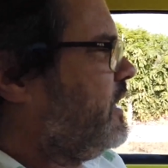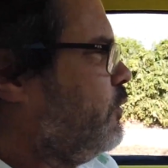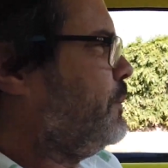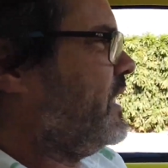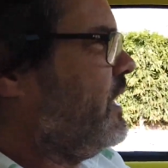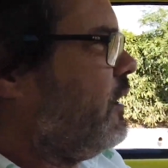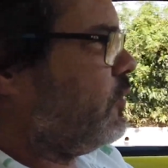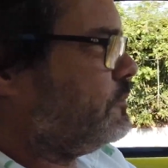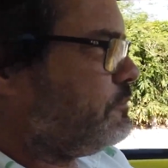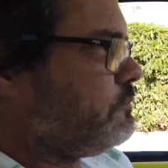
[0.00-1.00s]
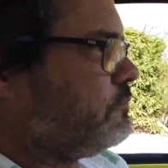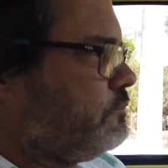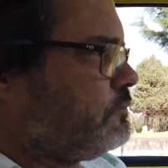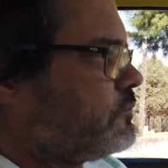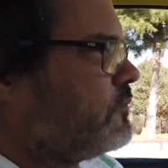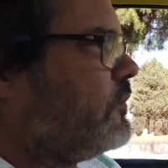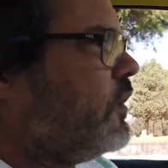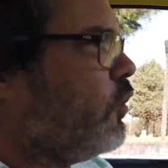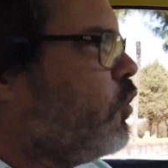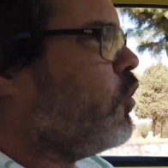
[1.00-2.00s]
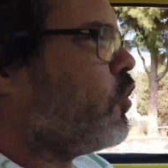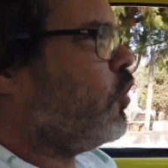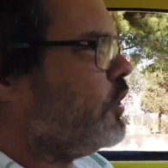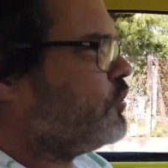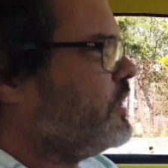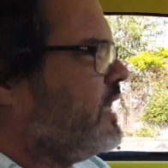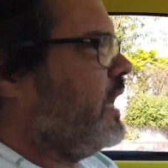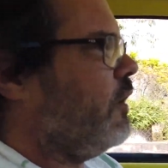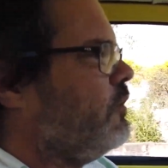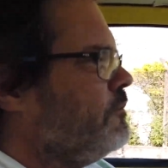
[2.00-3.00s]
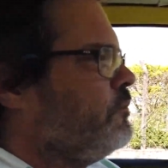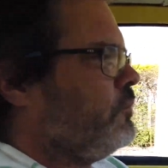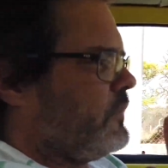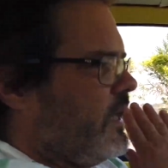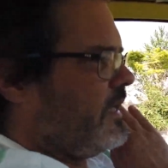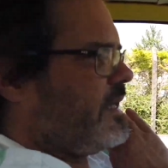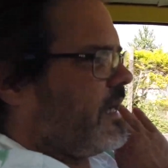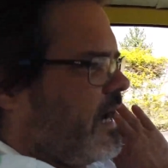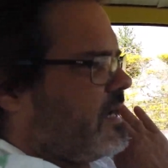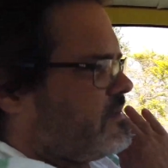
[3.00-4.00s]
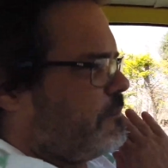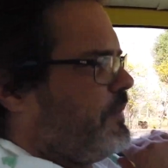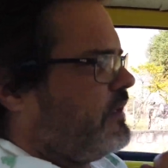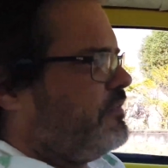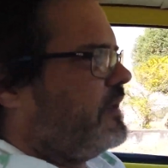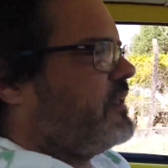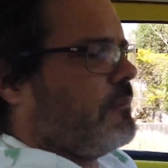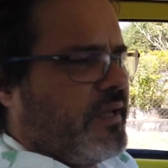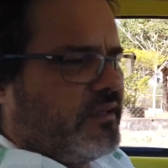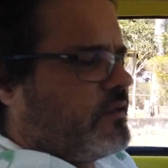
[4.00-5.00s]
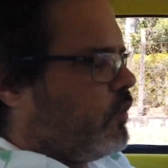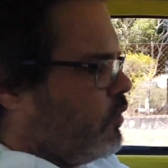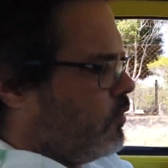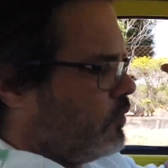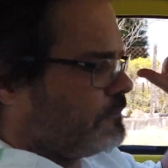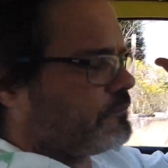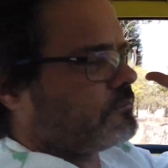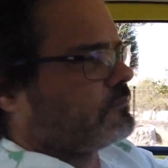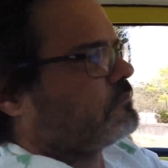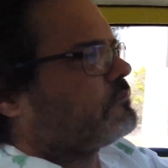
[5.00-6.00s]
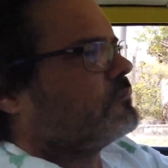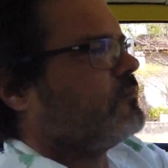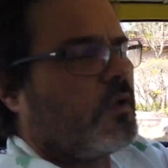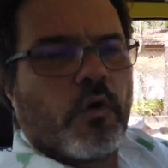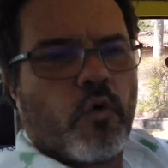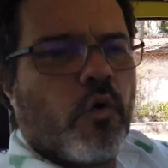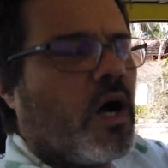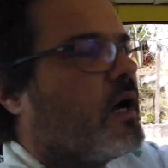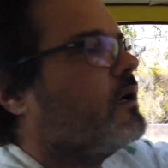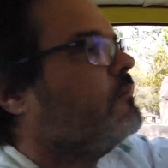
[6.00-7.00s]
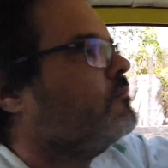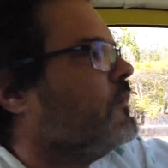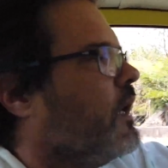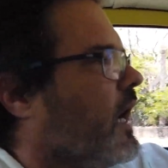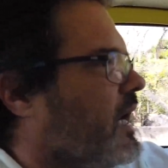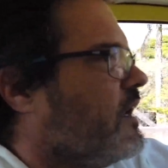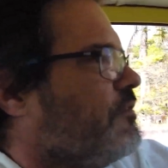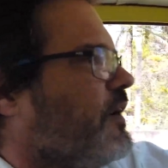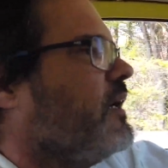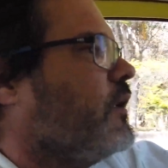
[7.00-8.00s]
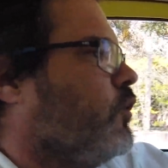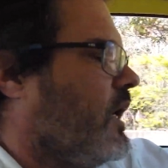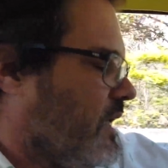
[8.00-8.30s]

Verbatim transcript: tem o um pedal com o corso ideal e ele casa perfeitamente com, com a, a alavanca do